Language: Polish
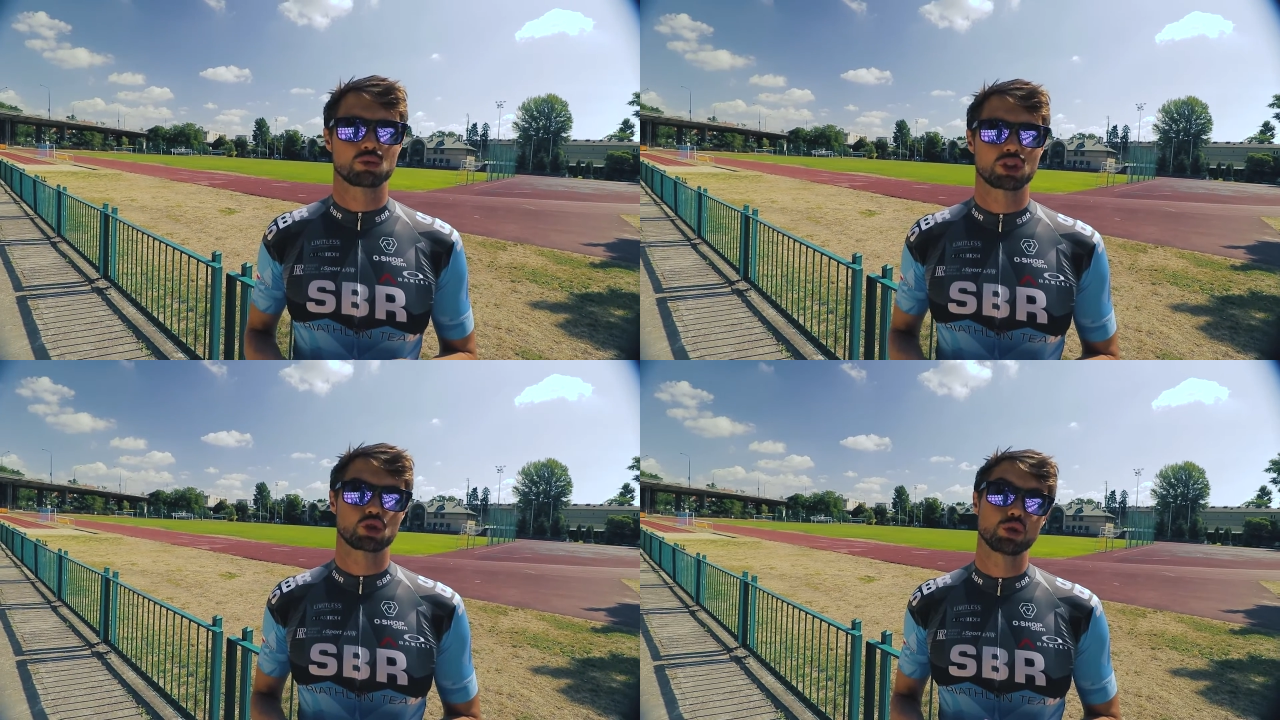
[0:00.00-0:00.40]

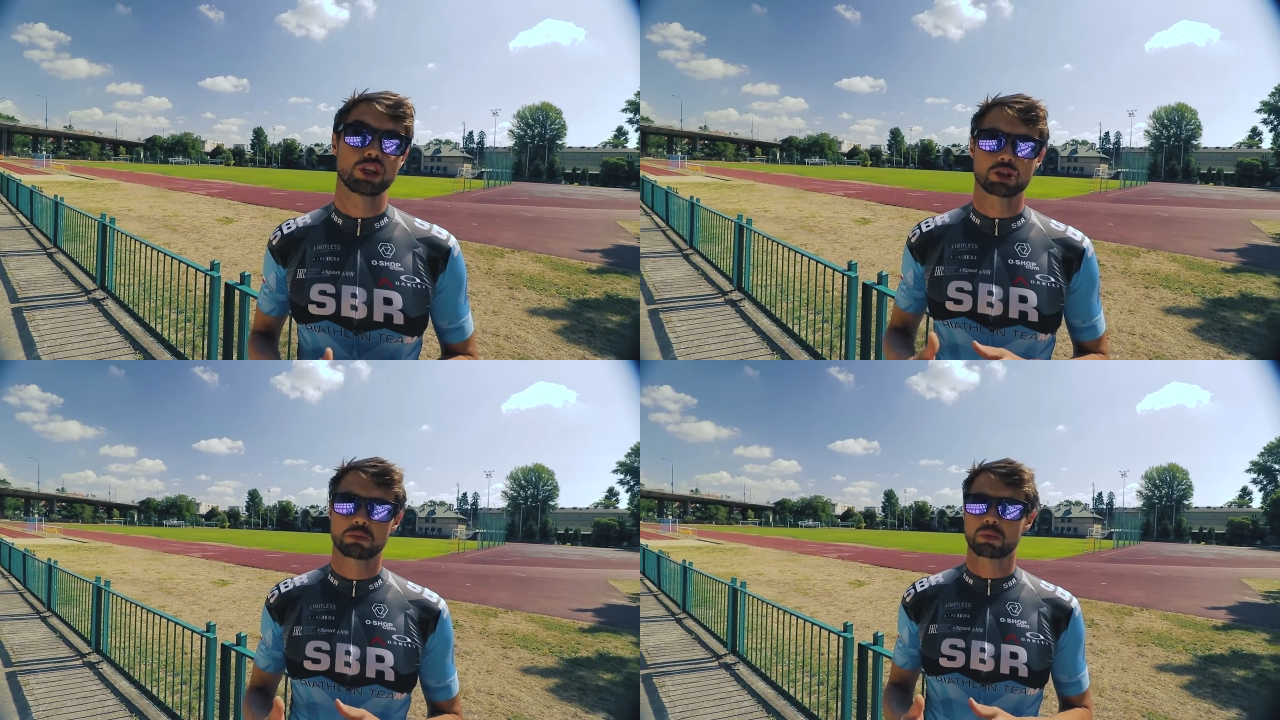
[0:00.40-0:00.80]
które
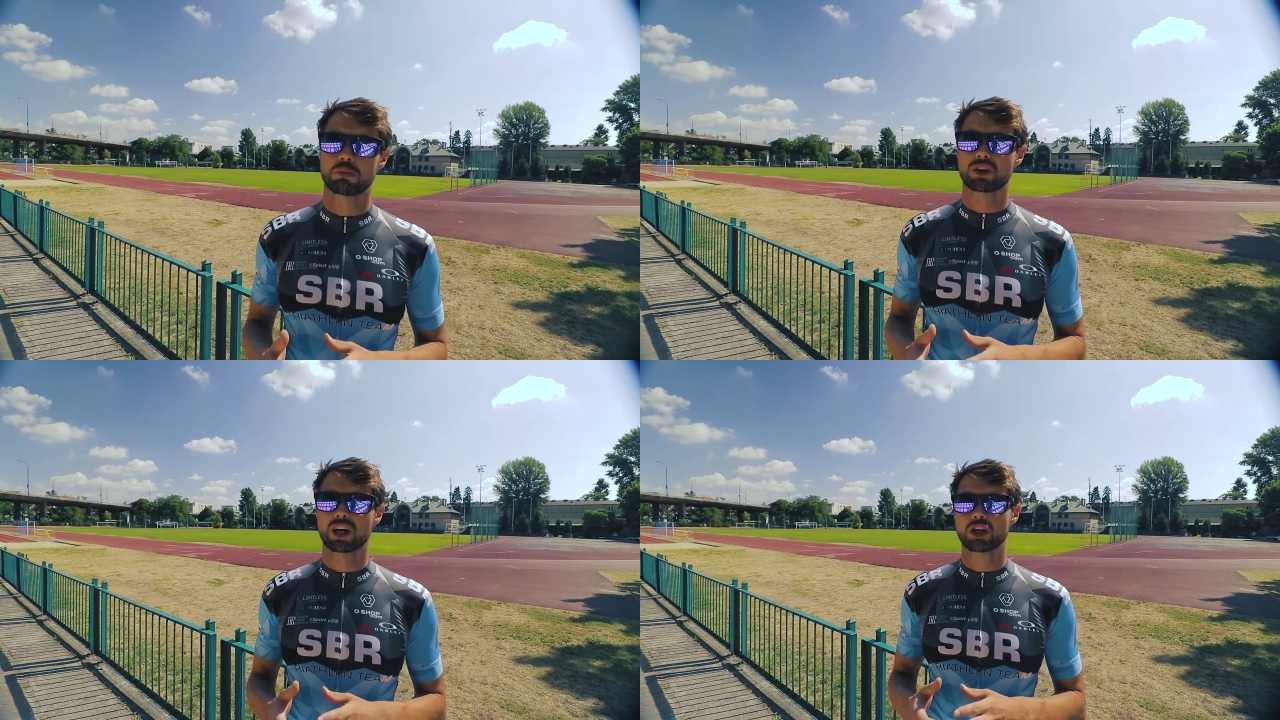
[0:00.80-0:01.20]
czuję, że mi
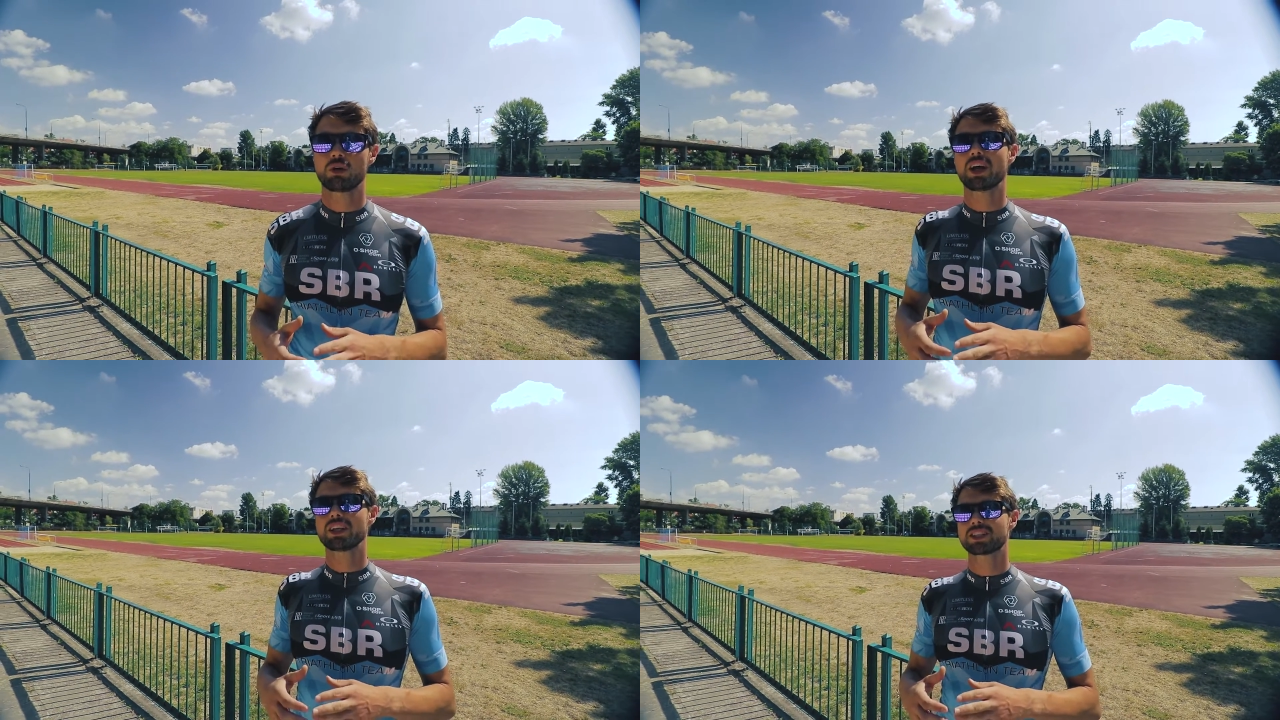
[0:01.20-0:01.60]

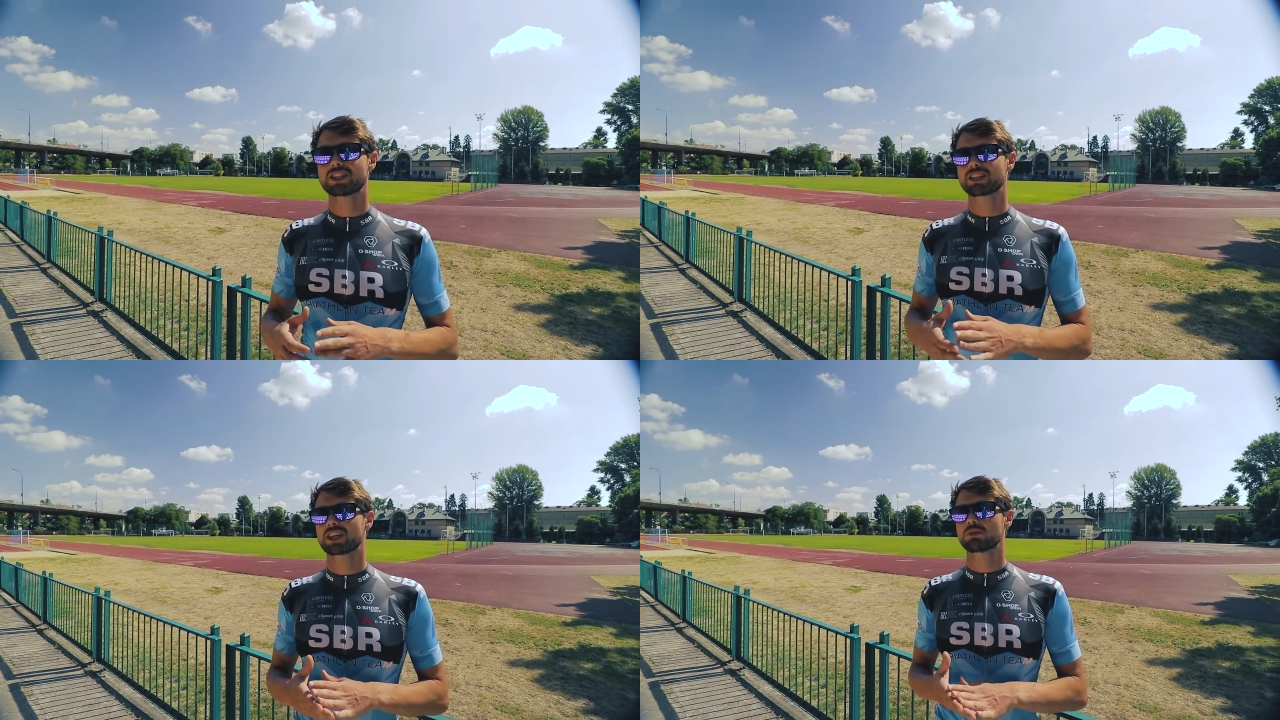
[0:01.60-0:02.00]
pomagają, ale
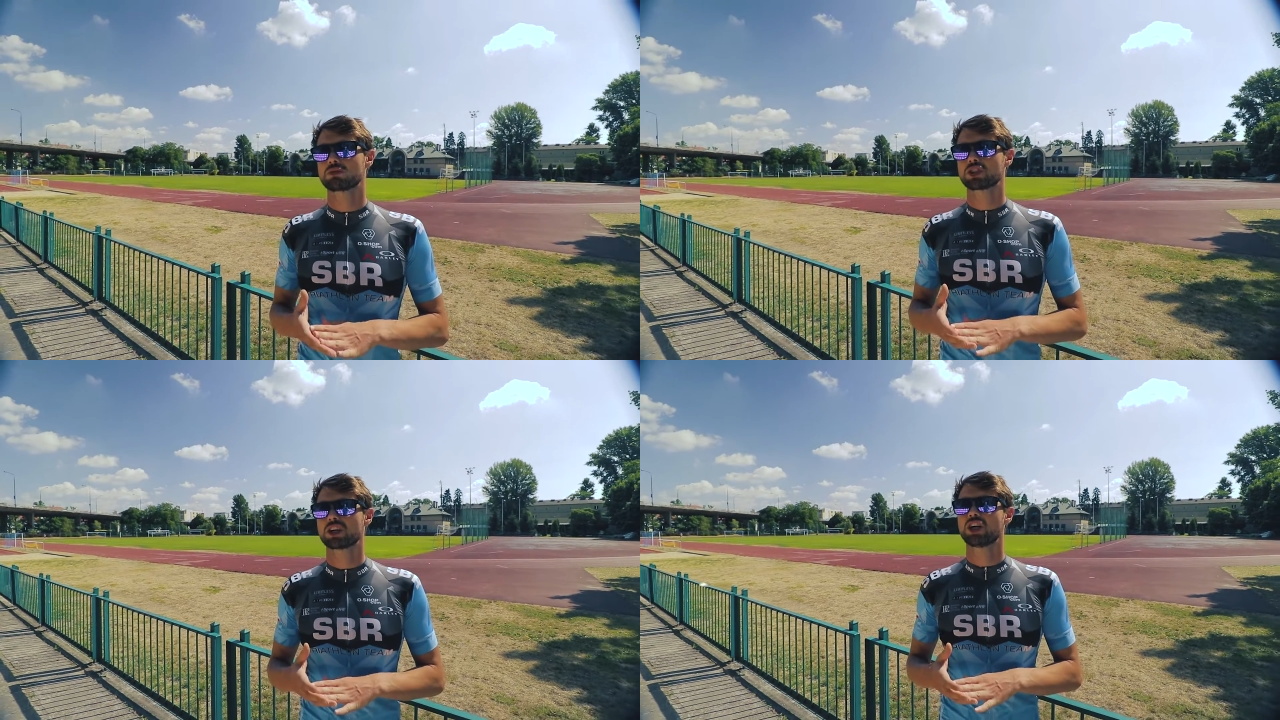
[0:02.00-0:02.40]
też
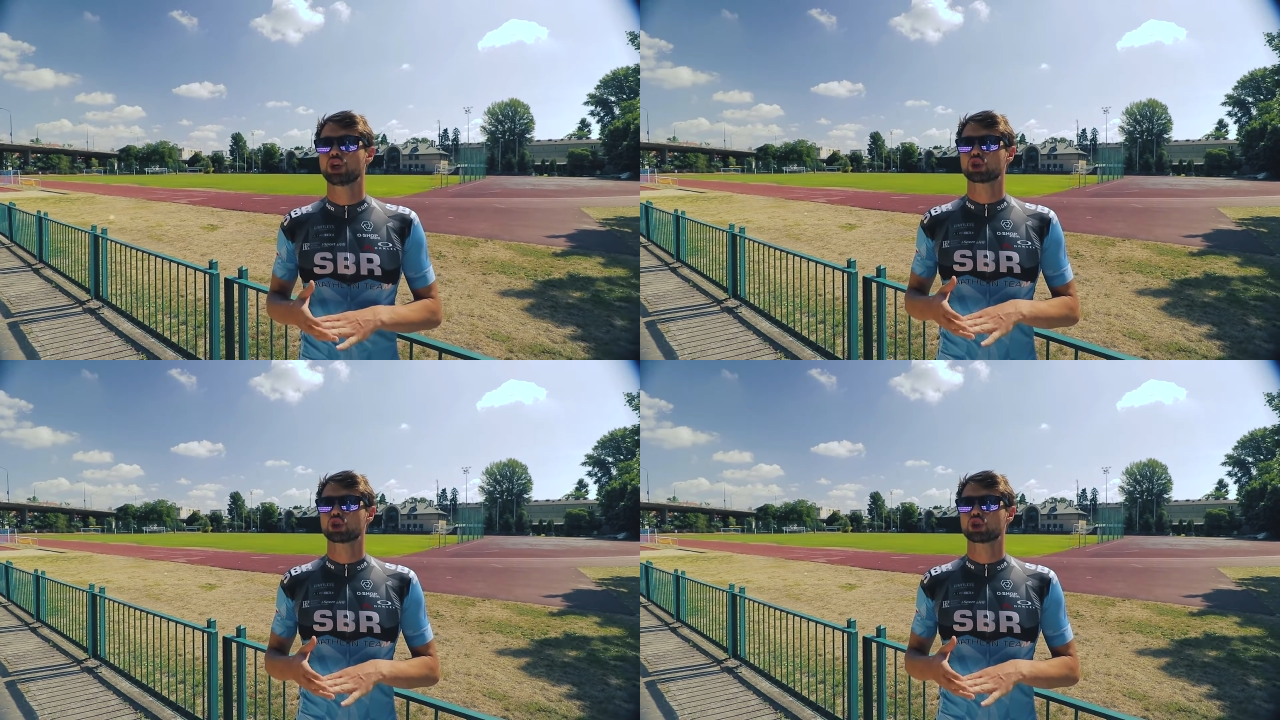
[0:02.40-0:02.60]
staram się